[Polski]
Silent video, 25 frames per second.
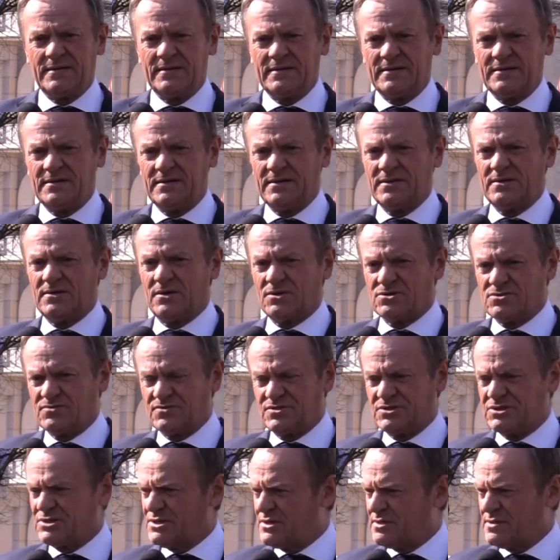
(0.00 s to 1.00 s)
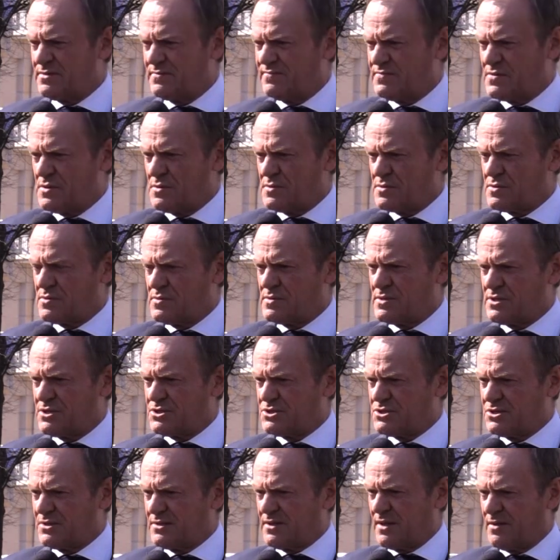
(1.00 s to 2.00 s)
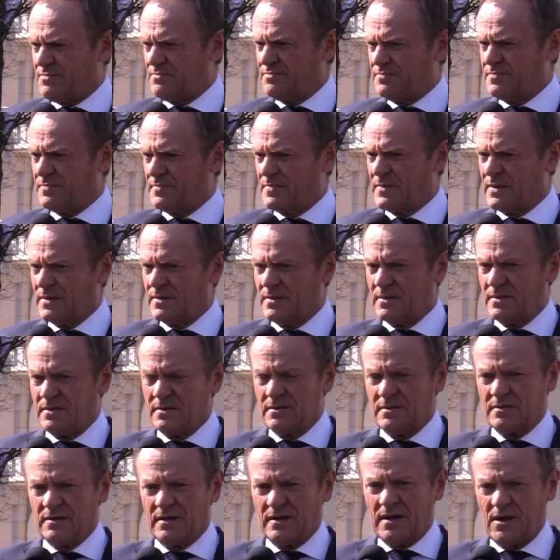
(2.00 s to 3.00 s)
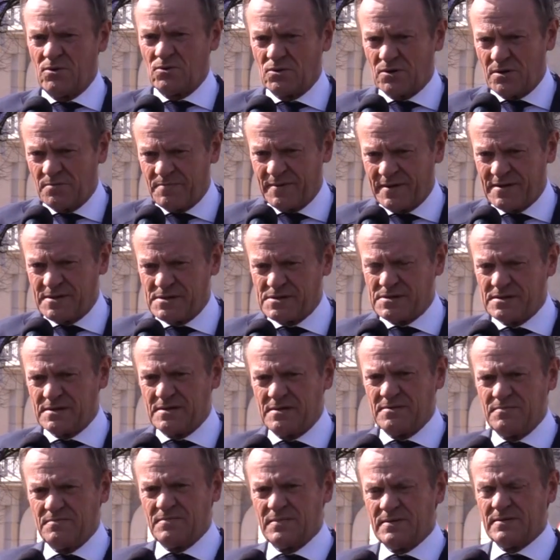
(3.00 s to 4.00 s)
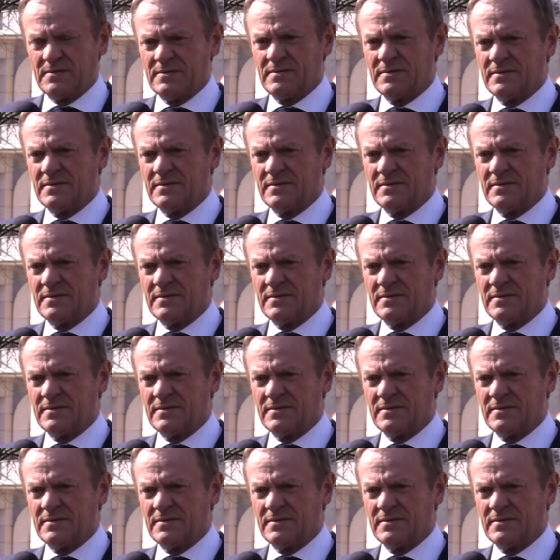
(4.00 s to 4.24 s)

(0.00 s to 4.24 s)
i oczywiście w związku ze szczytem europejskim